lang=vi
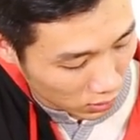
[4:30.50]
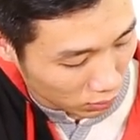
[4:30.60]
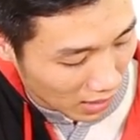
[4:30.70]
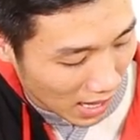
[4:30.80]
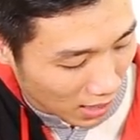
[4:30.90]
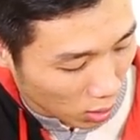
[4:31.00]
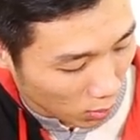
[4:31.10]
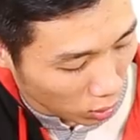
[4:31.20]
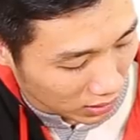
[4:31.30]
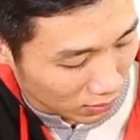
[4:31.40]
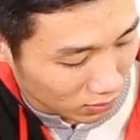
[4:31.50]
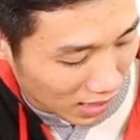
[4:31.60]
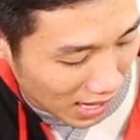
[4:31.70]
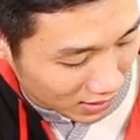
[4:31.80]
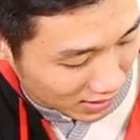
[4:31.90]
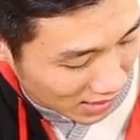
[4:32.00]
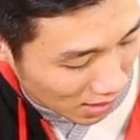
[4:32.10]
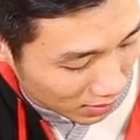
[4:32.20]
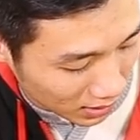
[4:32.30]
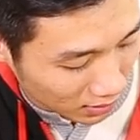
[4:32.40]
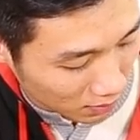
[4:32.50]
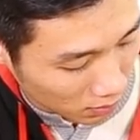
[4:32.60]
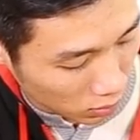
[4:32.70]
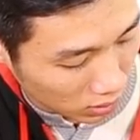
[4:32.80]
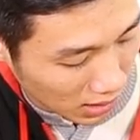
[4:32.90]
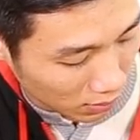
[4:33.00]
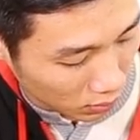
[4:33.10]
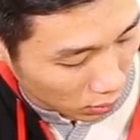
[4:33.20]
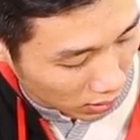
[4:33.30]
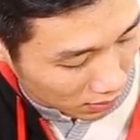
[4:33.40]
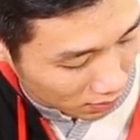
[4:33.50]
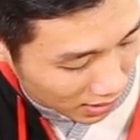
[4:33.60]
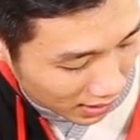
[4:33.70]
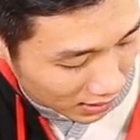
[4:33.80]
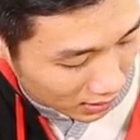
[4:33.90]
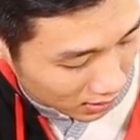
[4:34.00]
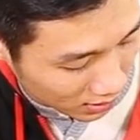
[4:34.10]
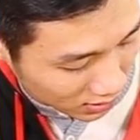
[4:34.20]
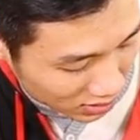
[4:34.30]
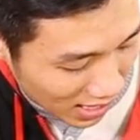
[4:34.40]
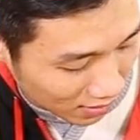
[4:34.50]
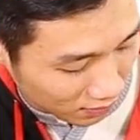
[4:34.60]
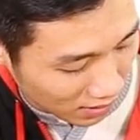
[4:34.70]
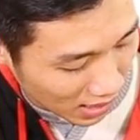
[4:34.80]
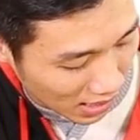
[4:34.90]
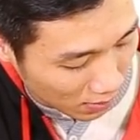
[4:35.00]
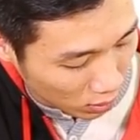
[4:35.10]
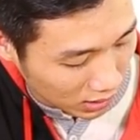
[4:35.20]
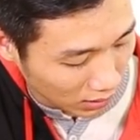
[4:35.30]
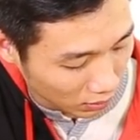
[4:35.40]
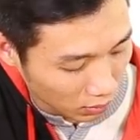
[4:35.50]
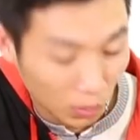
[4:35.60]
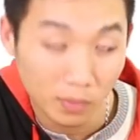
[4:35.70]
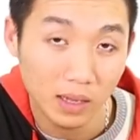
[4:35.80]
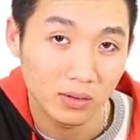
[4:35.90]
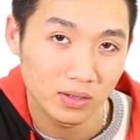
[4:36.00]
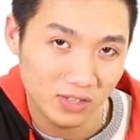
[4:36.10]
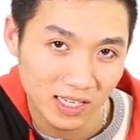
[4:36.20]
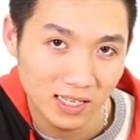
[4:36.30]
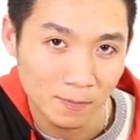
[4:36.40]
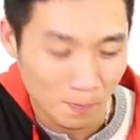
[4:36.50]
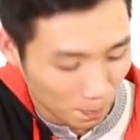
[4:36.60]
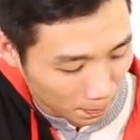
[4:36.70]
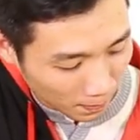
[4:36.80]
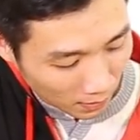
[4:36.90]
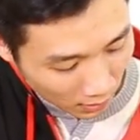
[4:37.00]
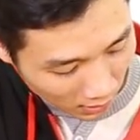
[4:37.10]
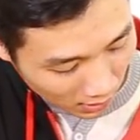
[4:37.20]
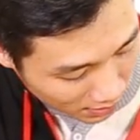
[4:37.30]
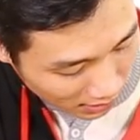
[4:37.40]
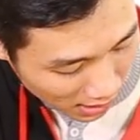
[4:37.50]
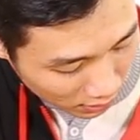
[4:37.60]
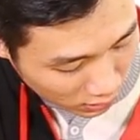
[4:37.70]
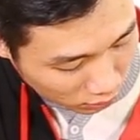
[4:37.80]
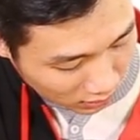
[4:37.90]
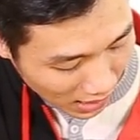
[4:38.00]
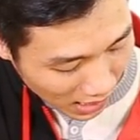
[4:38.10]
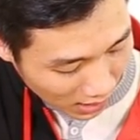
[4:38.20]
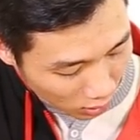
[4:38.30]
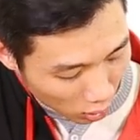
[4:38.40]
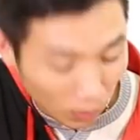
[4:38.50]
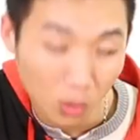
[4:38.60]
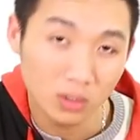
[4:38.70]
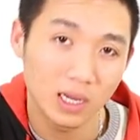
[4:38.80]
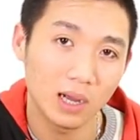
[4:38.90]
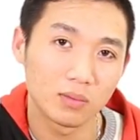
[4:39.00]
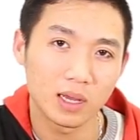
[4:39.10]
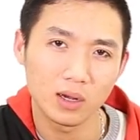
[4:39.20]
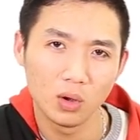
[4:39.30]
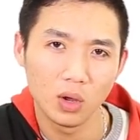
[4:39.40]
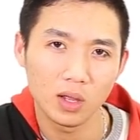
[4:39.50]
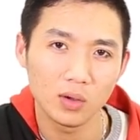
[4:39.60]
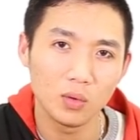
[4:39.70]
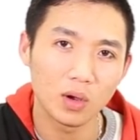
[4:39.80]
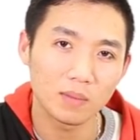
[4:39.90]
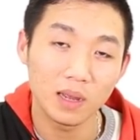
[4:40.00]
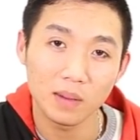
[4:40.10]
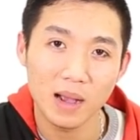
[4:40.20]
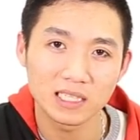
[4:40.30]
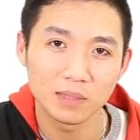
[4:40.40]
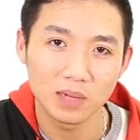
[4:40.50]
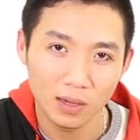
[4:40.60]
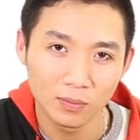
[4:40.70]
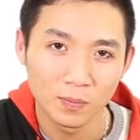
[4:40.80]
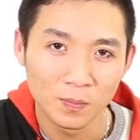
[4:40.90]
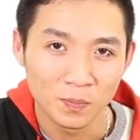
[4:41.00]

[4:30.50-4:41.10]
Chúng ta có một cổng LAN Gigabit, một cổng u ét bê sạc và một cổng u ét bê Type C. Tiếp theo thì chúng ta có bốn cổng kết nối u ét bê ba chấm không